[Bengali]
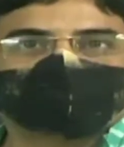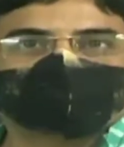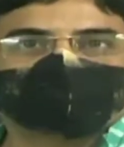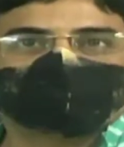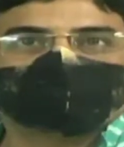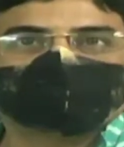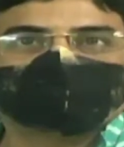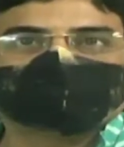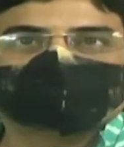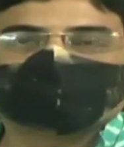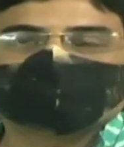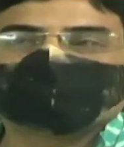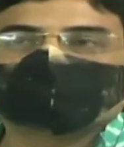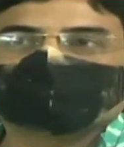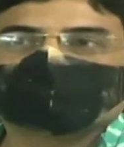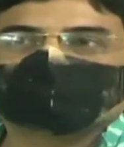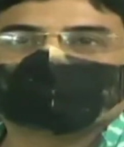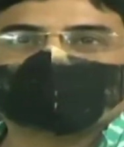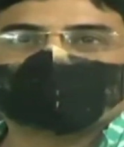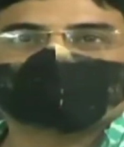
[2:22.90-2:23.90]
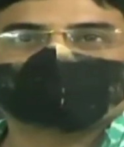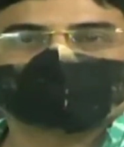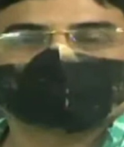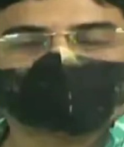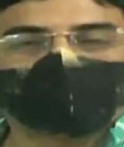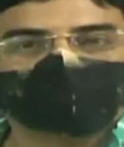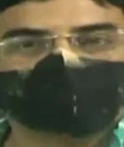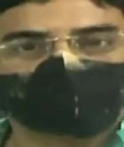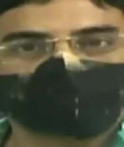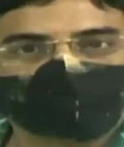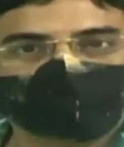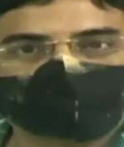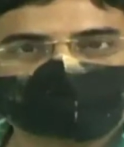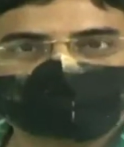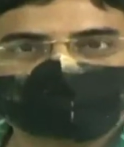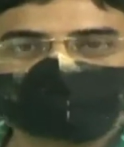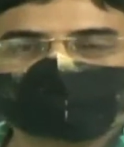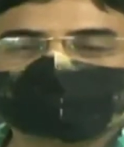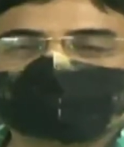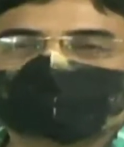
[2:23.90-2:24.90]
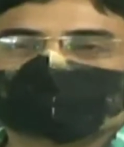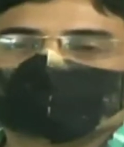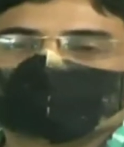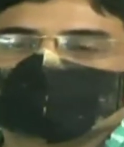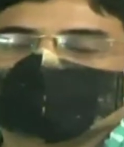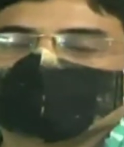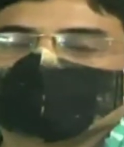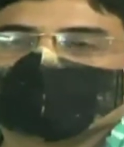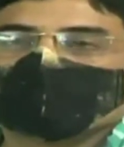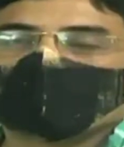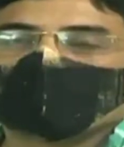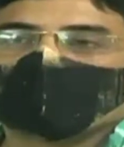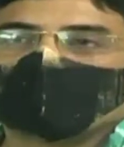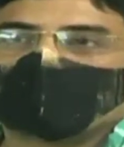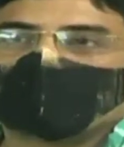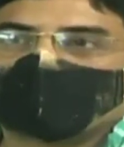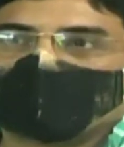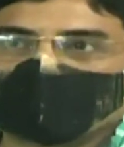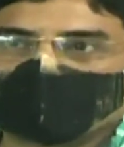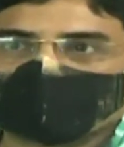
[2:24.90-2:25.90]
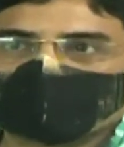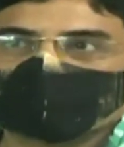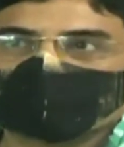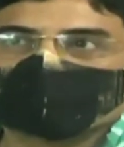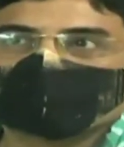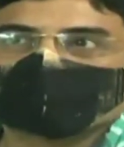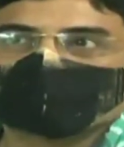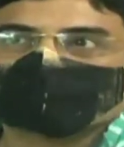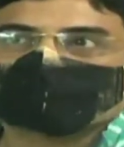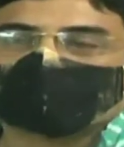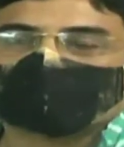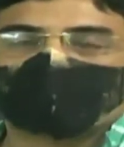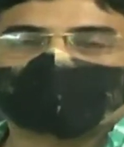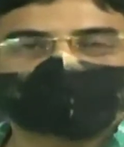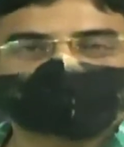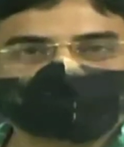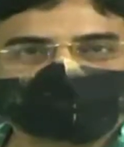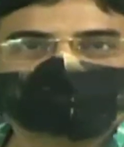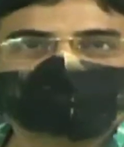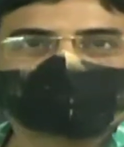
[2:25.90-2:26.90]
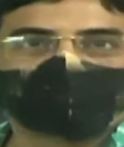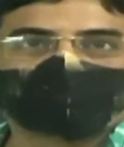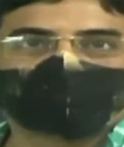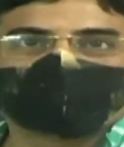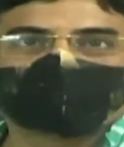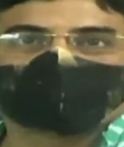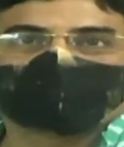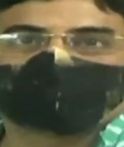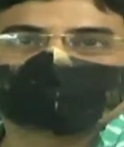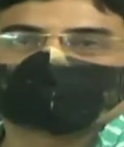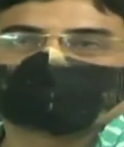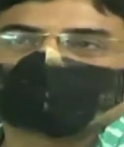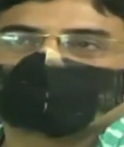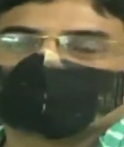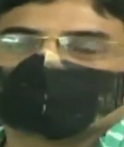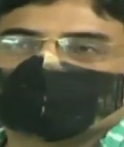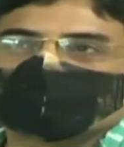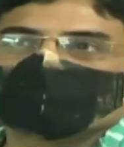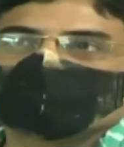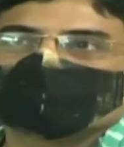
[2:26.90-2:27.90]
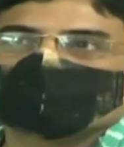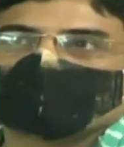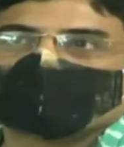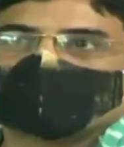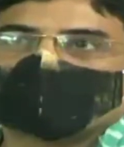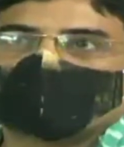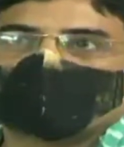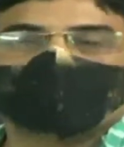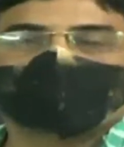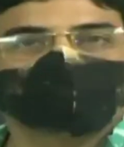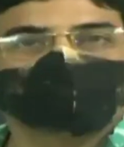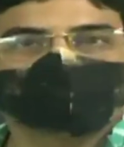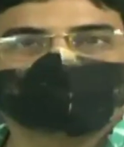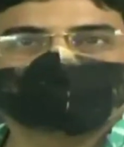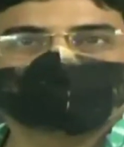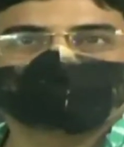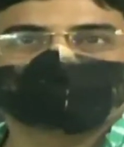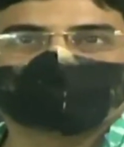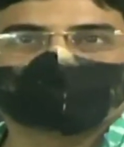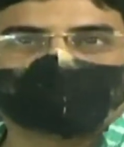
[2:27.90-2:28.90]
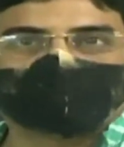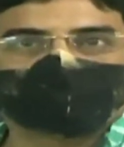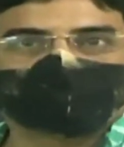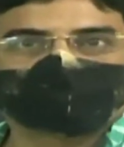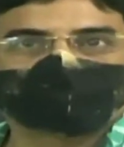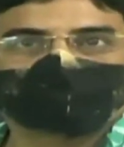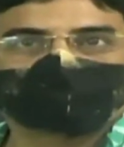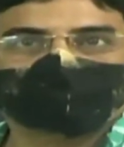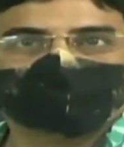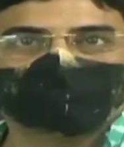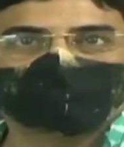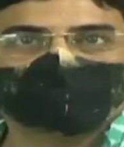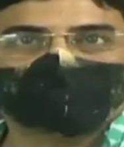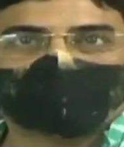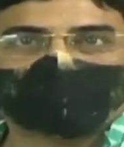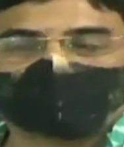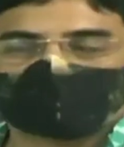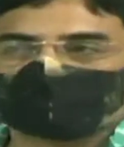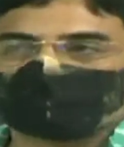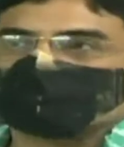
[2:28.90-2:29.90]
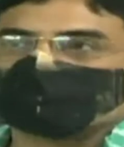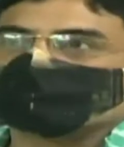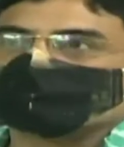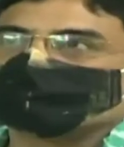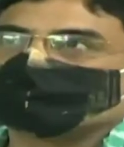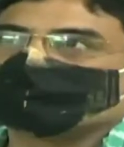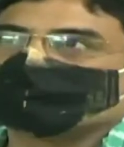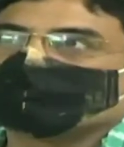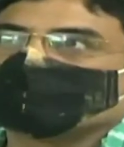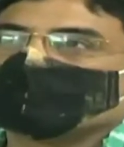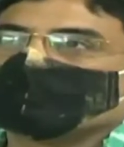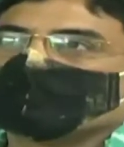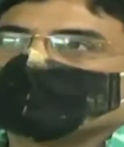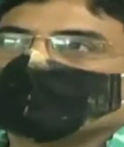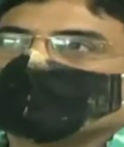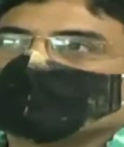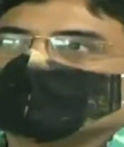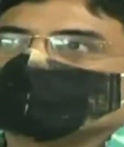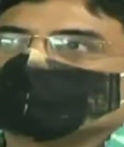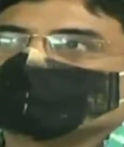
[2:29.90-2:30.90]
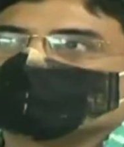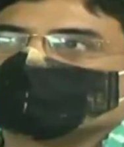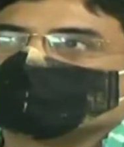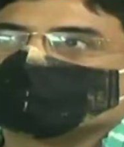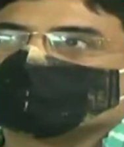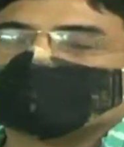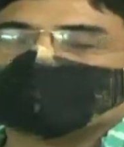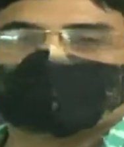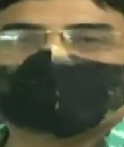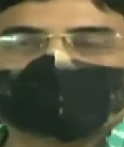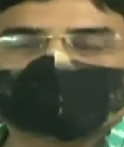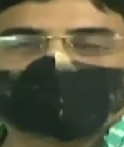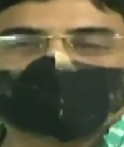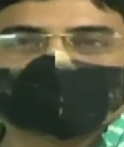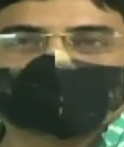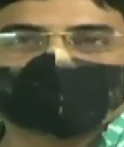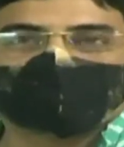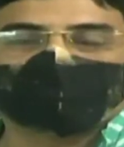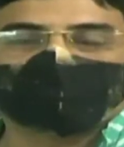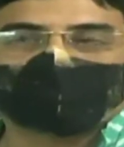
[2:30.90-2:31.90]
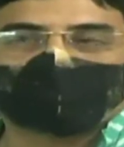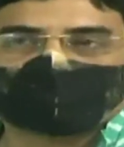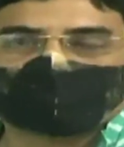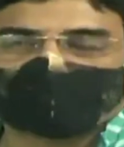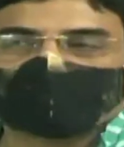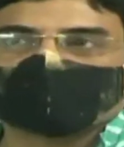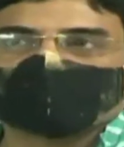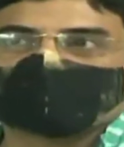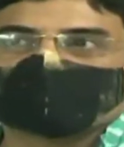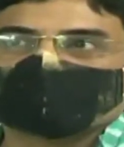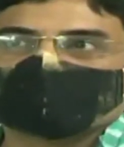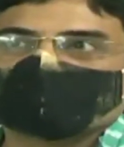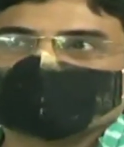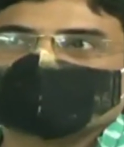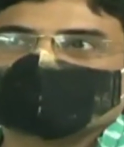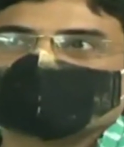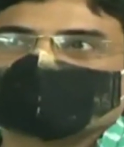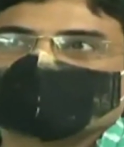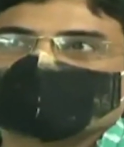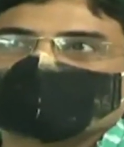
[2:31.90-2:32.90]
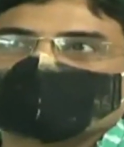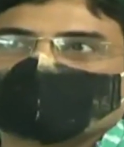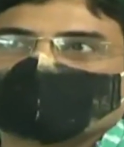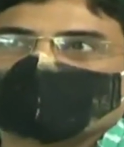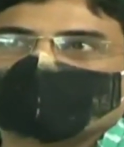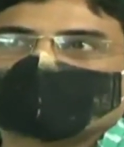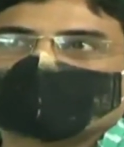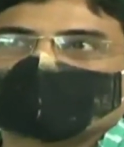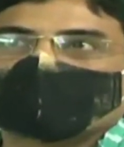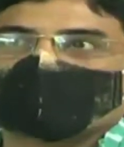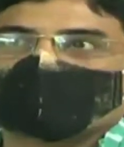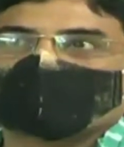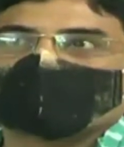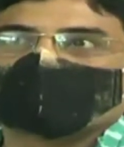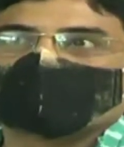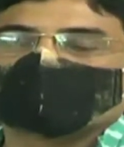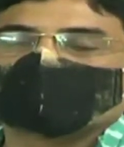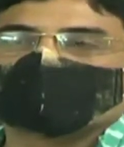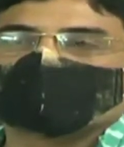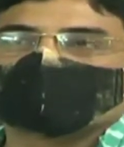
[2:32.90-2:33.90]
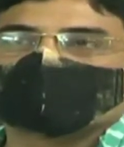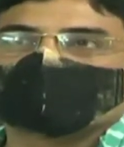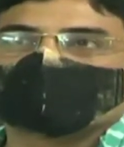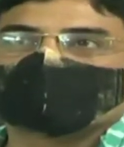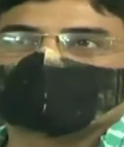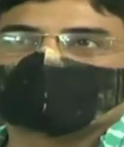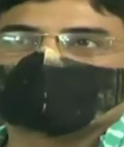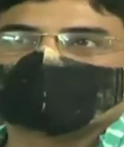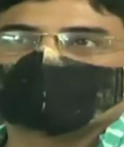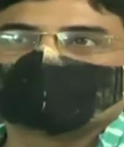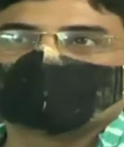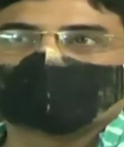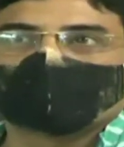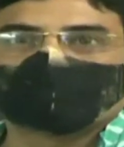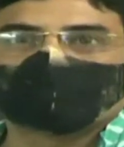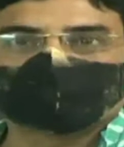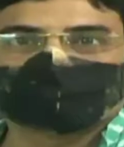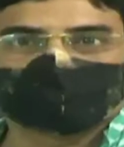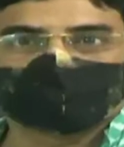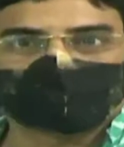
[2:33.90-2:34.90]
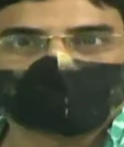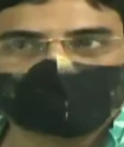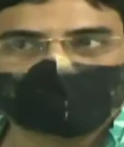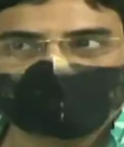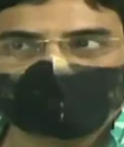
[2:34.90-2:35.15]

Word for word: নিজের নিজের দায়িত্ব পালন করছে আর সামাজিক সংগঠক হিসাবে আমাদেরও কিছু দায়িত্ব আছে সেই দিকে মাথায় রেখে আমরা দুর্গাপুজো করি